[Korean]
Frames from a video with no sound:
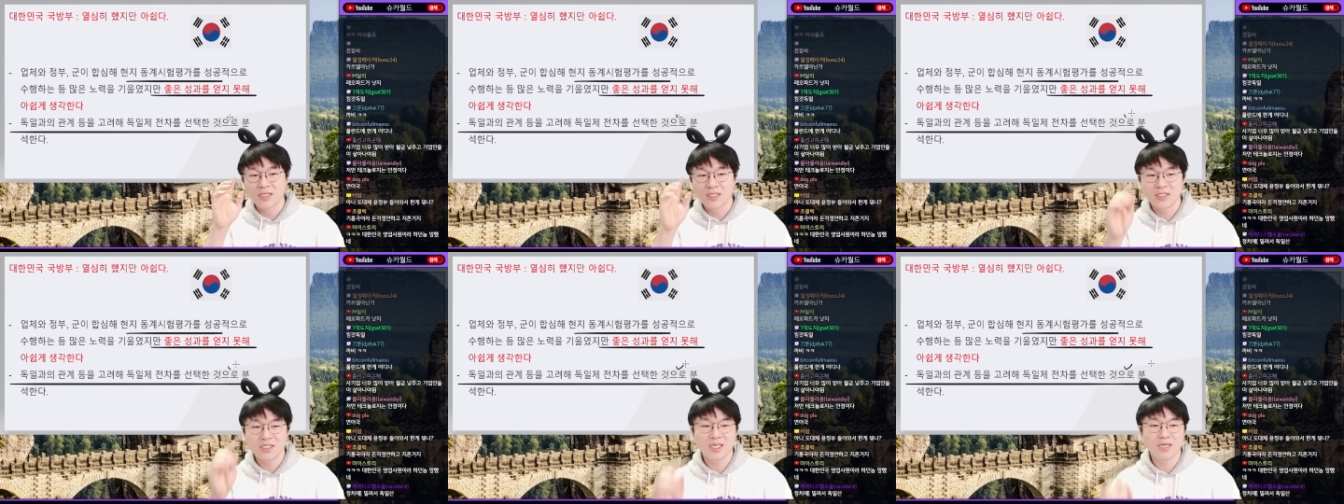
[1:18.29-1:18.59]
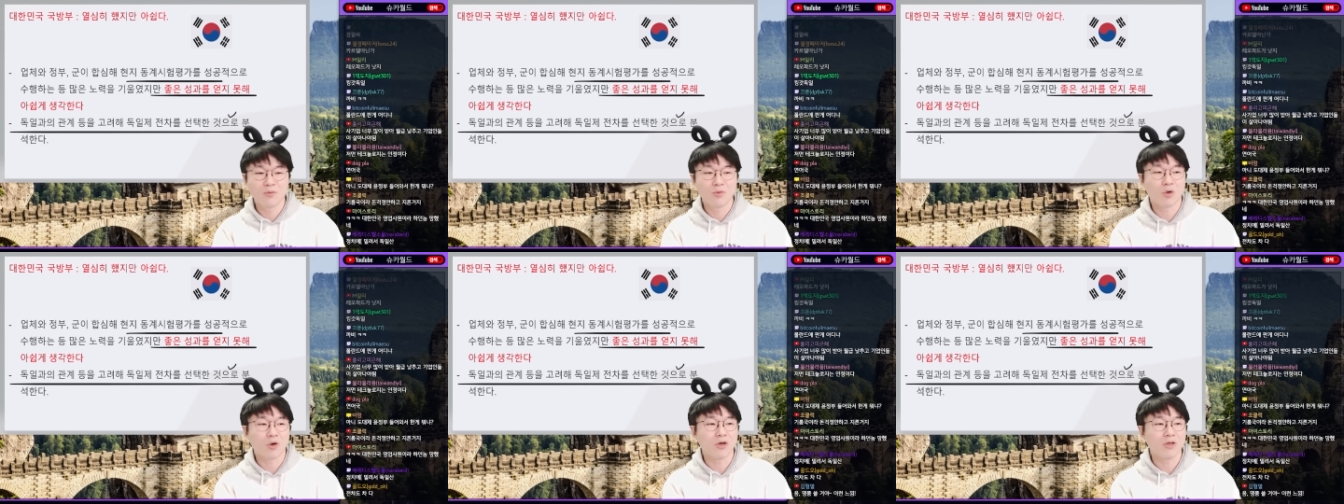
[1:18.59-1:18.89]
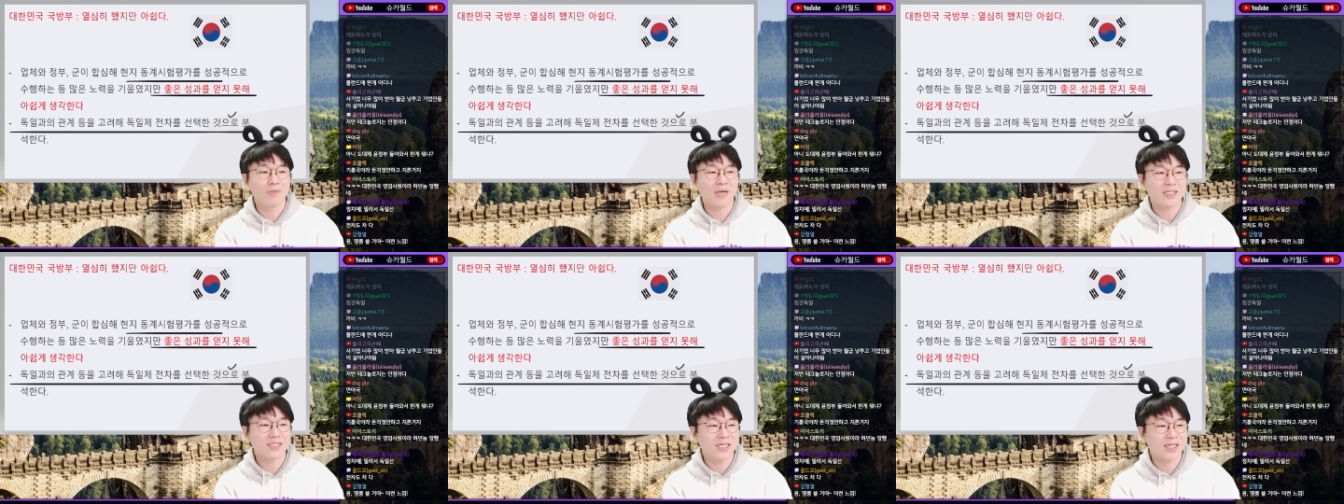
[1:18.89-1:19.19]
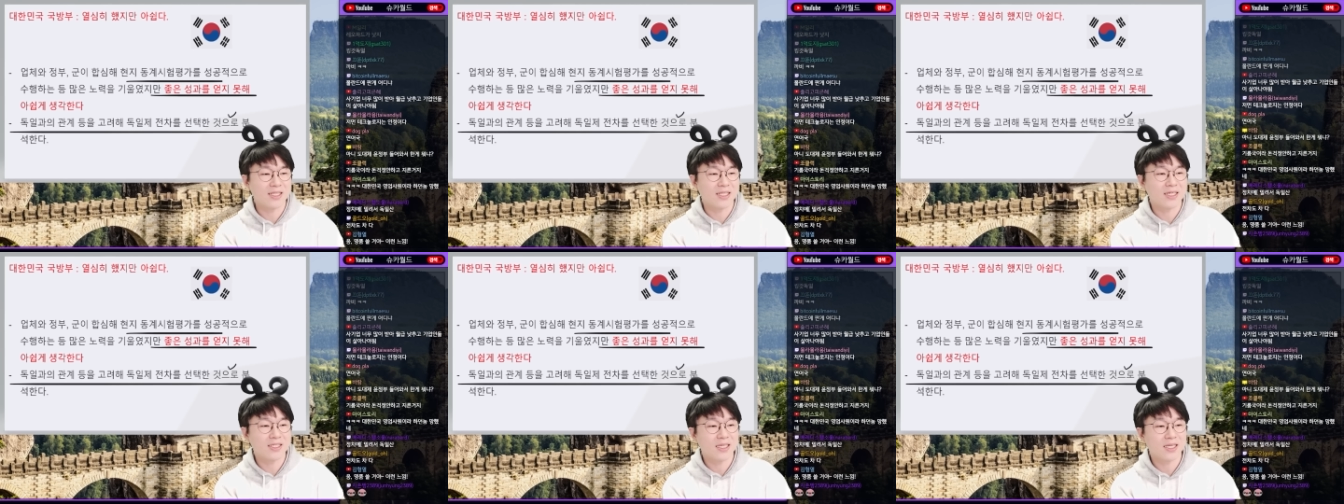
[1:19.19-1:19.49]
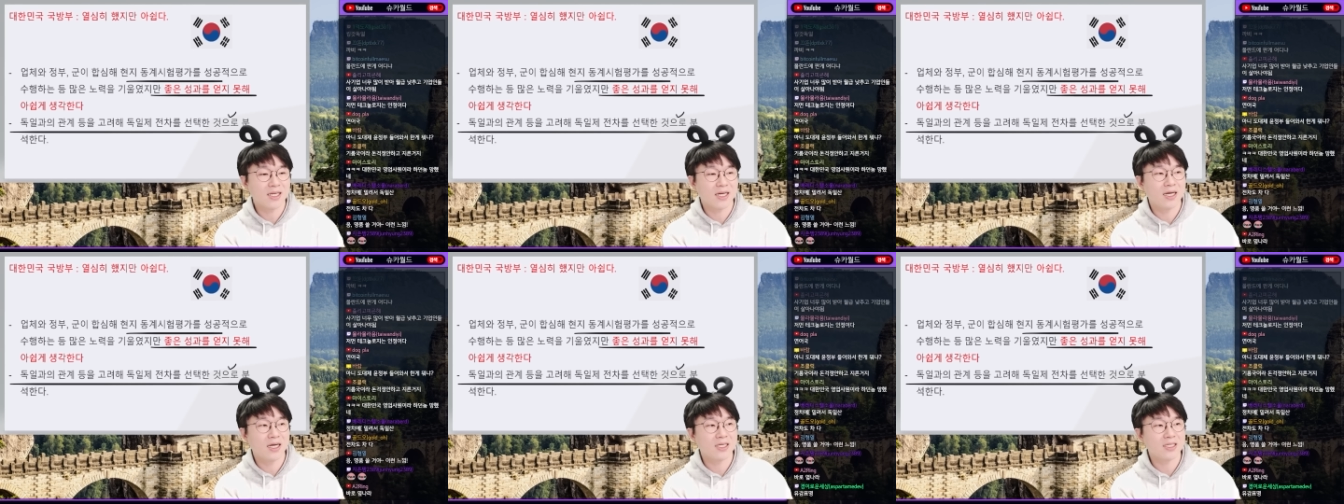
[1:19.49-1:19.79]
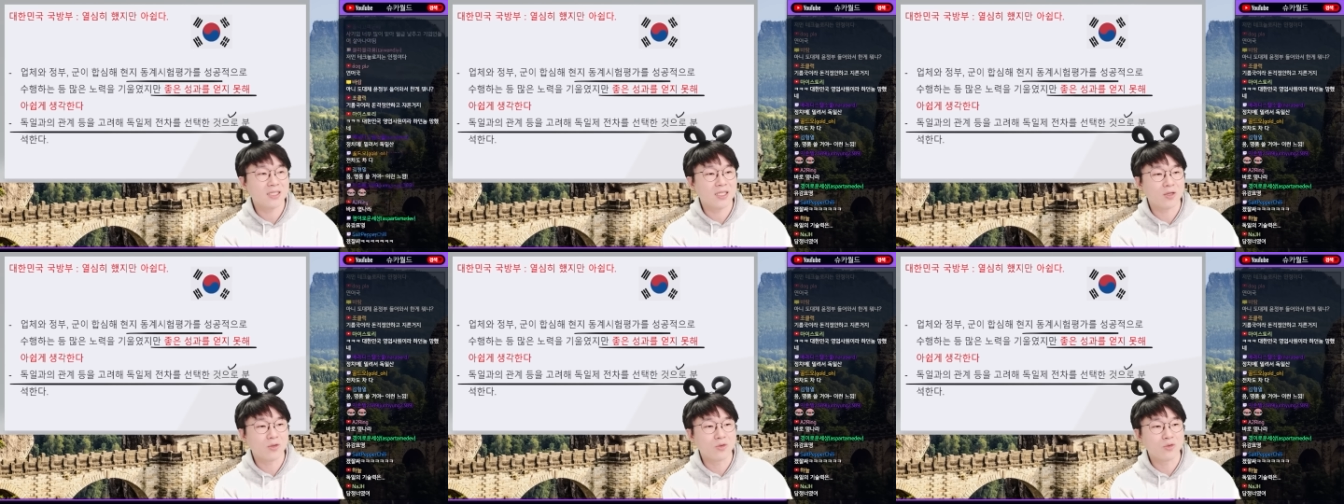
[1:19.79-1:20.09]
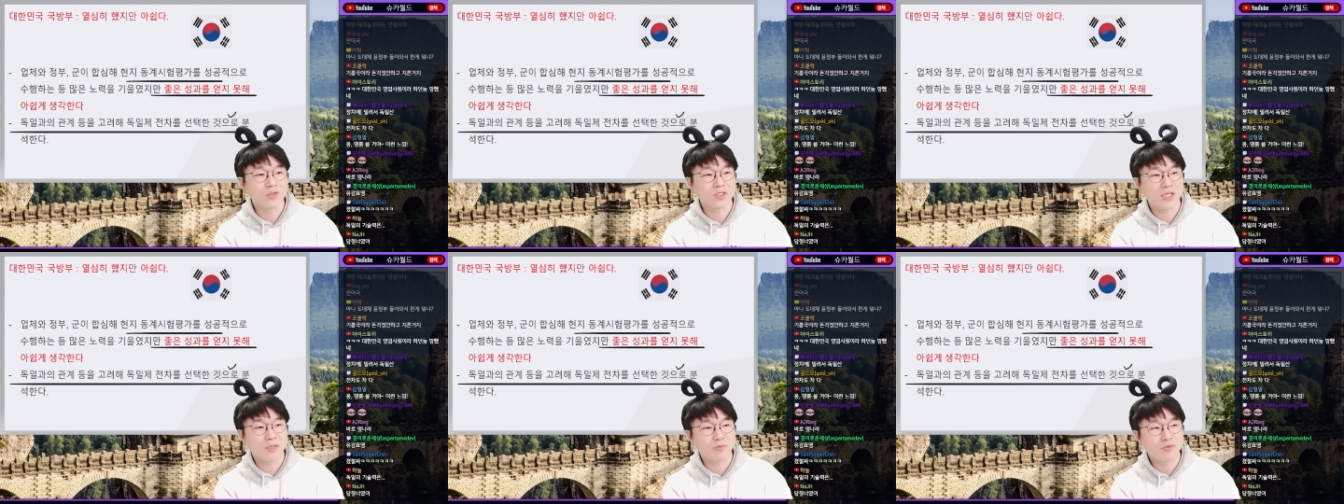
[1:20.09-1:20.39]
이게 뭐 거의 맞지 않나 생각이
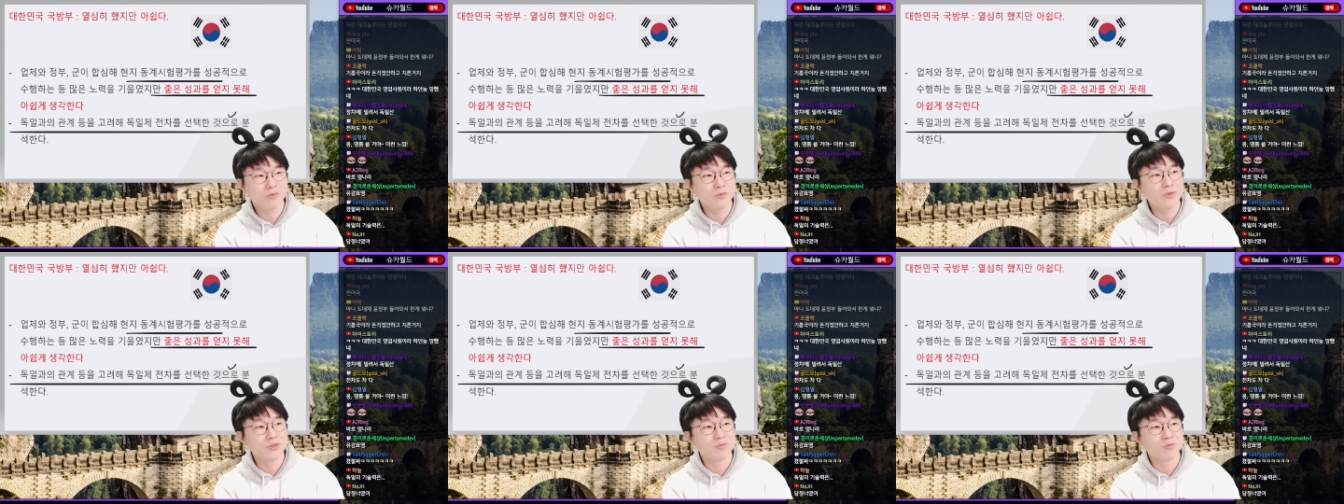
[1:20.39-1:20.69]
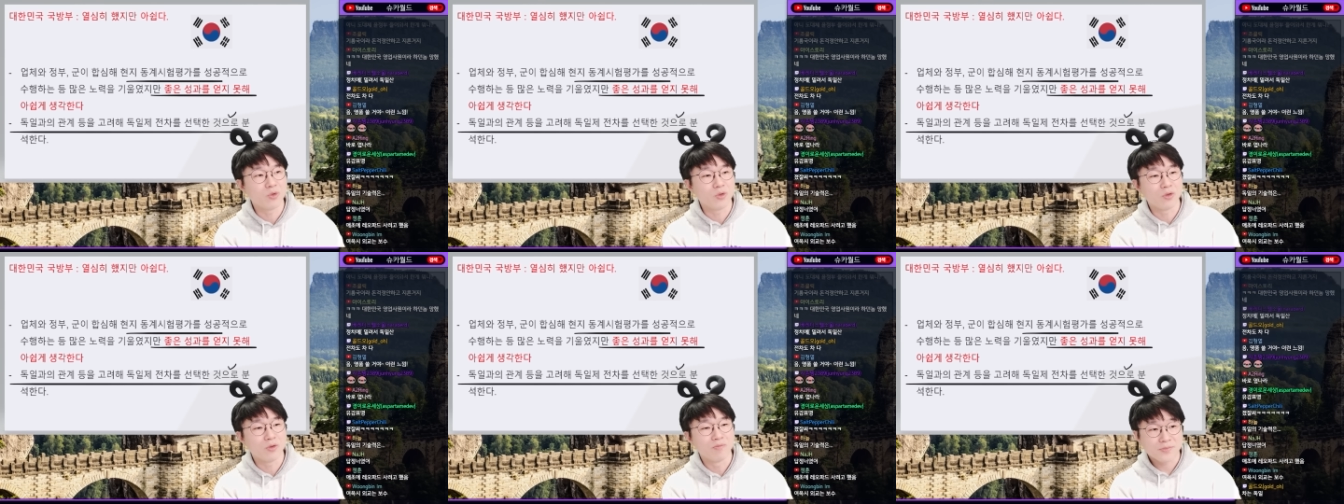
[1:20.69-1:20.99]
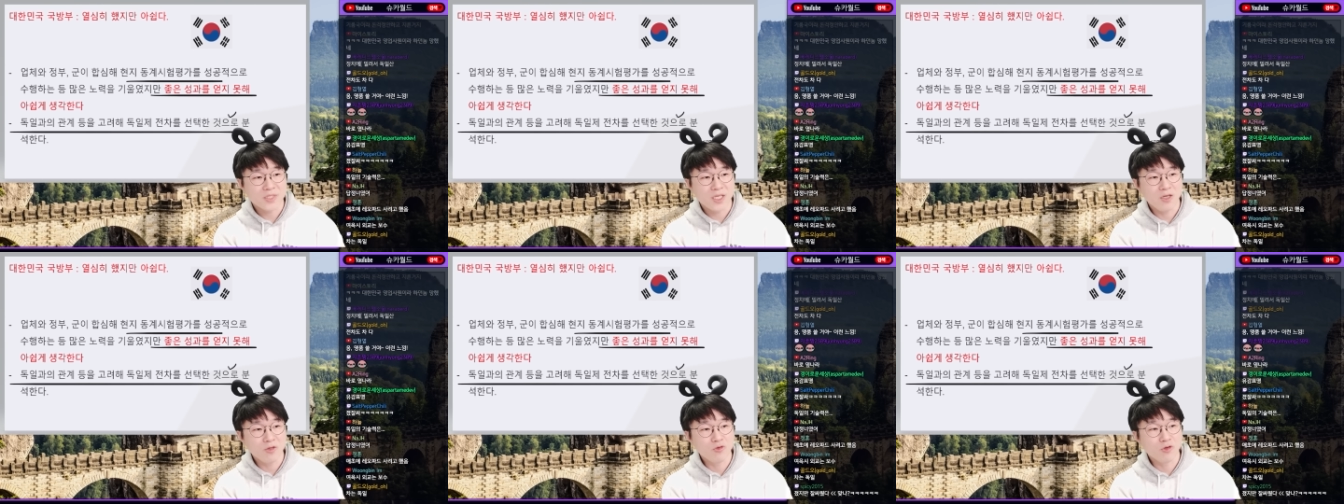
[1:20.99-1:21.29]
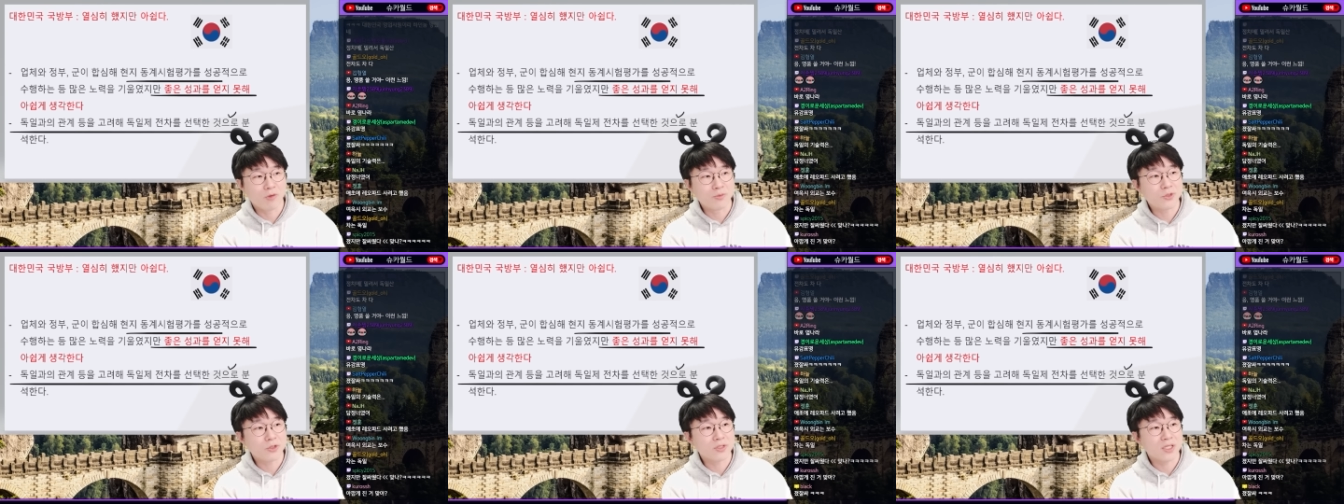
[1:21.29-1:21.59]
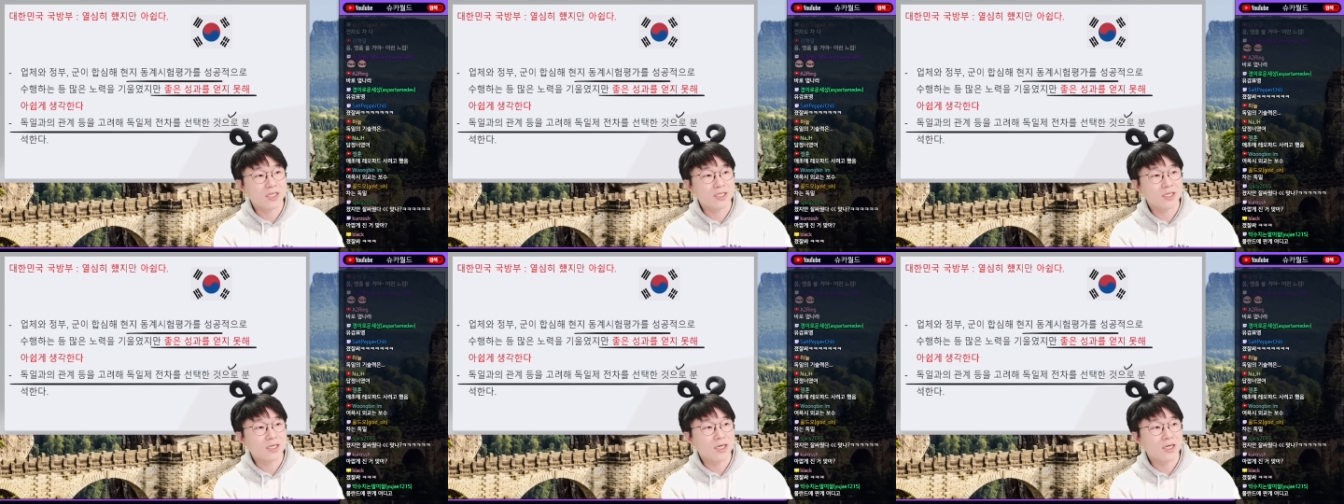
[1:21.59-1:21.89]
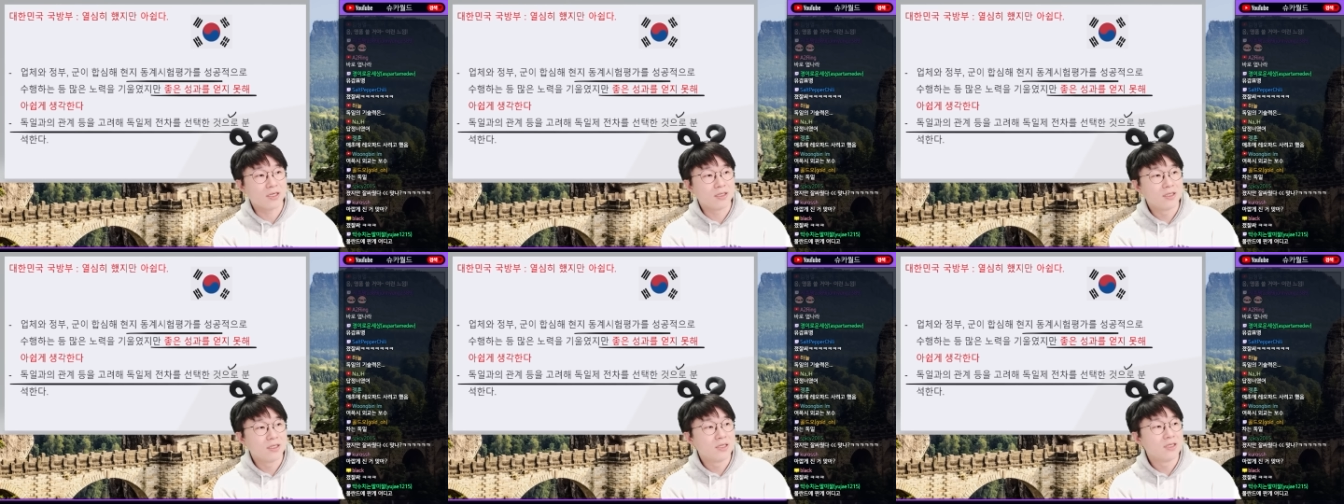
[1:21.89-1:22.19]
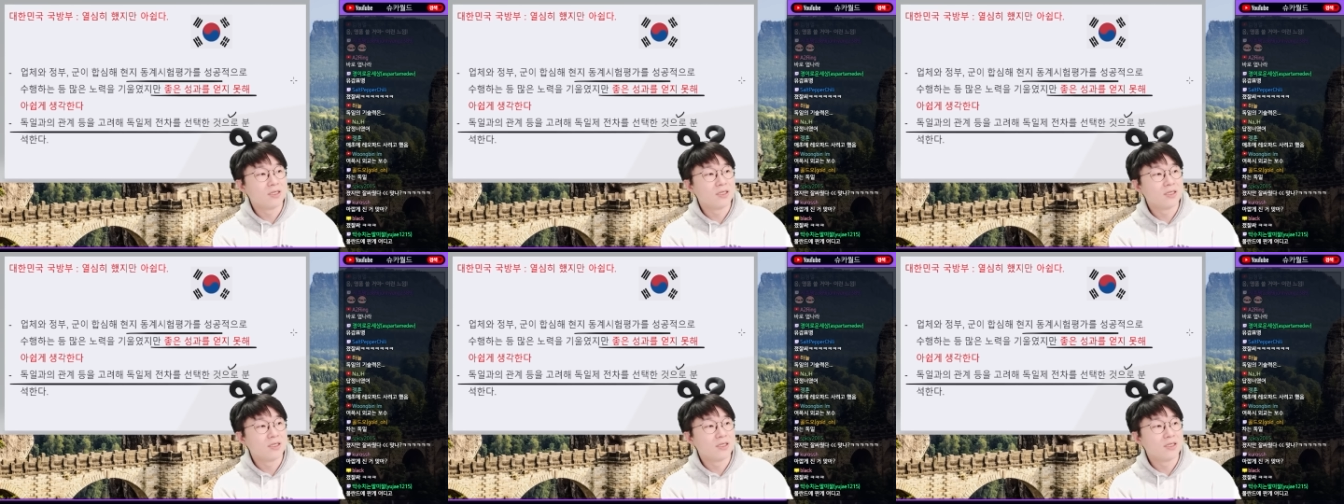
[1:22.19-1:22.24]
되고 제품은 뭐 캐릭터 엄청나니까